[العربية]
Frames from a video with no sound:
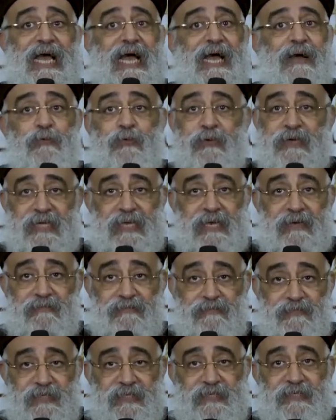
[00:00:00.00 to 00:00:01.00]
او
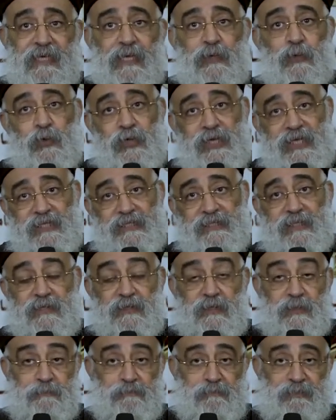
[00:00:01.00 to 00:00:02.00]
خلفيه روحيه
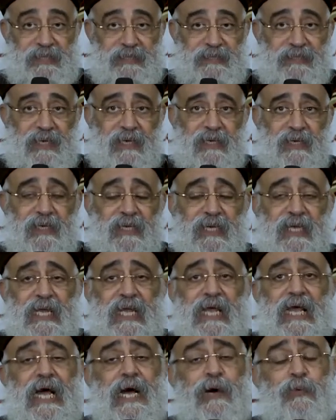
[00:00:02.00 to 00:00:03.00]
طبيه
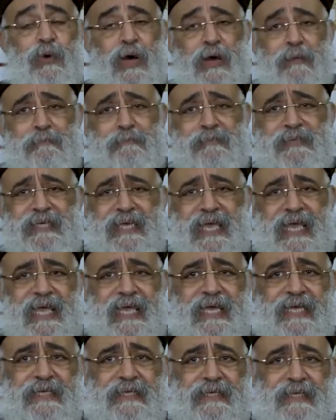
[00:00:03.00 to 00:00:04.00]
او اب
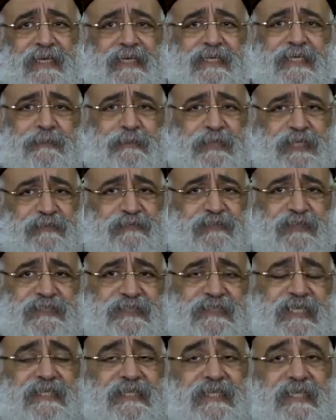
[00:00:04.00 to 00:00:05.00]
كاهن كبير في
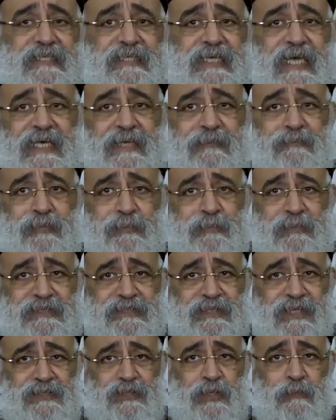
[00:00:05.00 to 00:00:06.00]
السن يتكلم
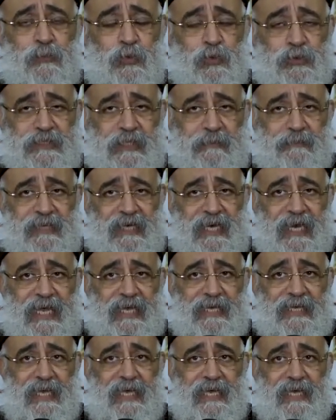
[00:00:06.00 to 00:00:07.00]
ببساطه مختبر
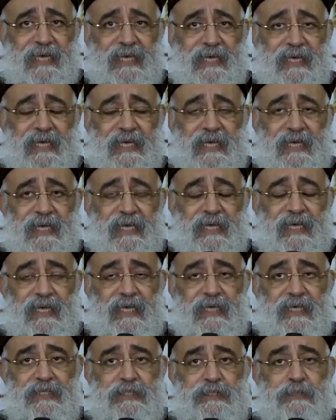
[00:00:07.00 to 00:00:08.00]
الحياه
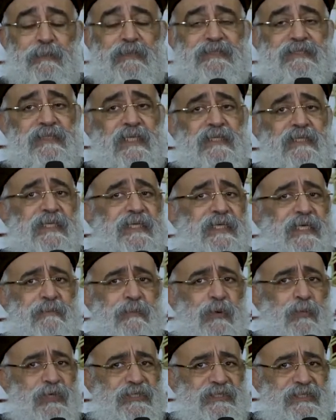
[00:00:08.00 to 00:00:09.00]
يبسط لك
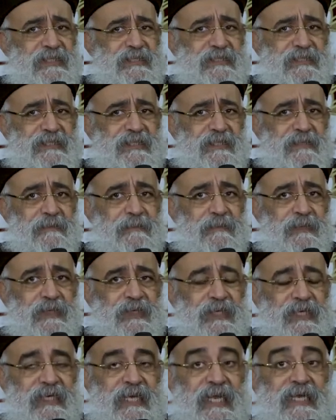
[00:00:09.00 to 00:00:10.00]
المواضيع دي
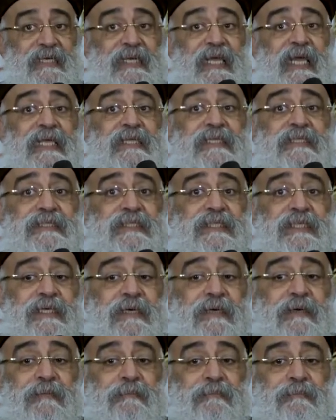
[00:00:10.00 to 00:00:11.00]
لان انت
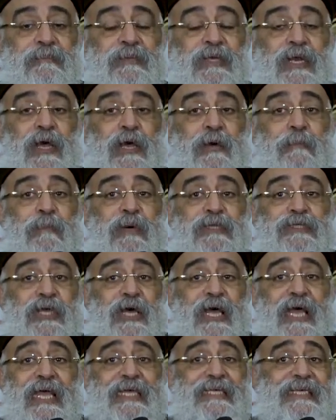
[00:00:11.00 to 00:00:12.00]

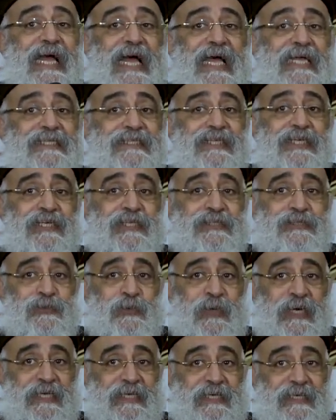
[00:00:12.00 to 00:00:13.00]
ملخبطه اي حد يقرا
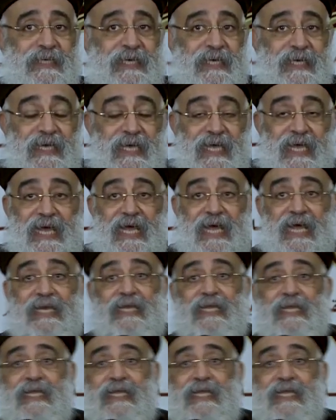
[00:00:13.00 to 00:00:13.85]
سؤالك هل